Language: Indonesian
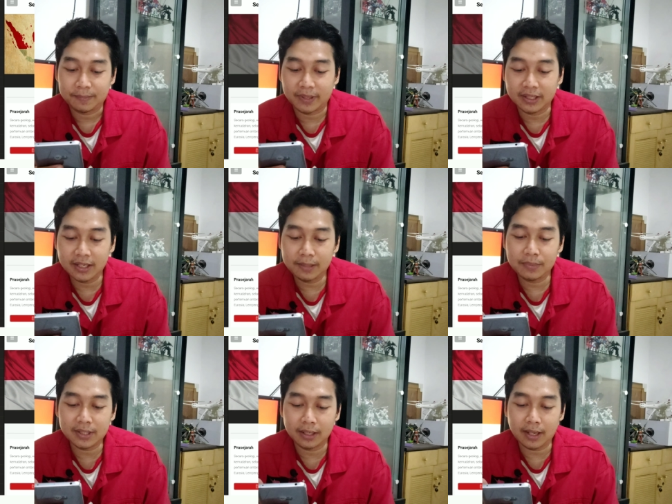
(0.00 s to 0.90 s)
Seperti ini
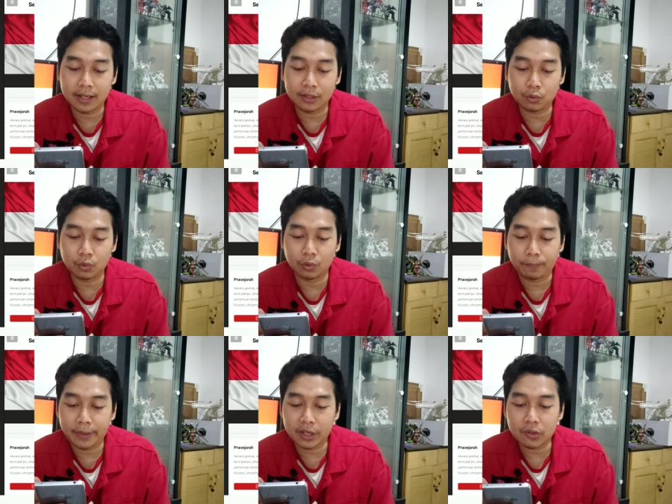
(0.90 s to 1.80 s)
misalnya ada tuh
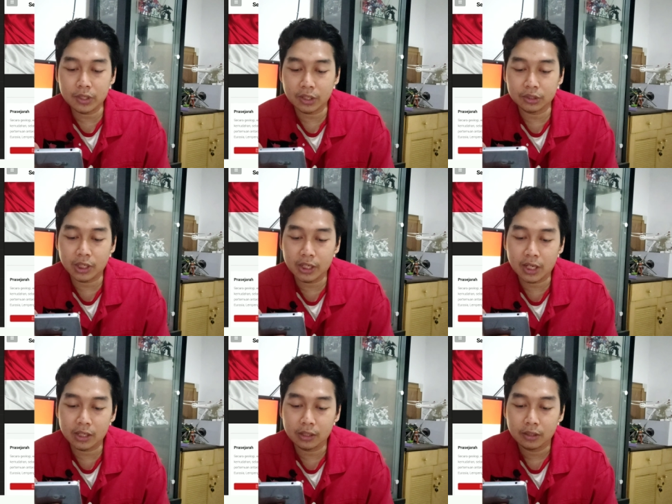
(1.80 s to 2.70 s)
periode
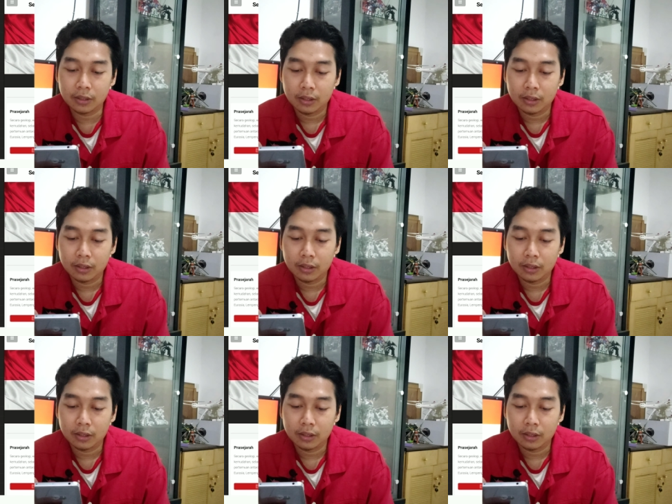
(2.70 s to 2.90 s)
kejayaan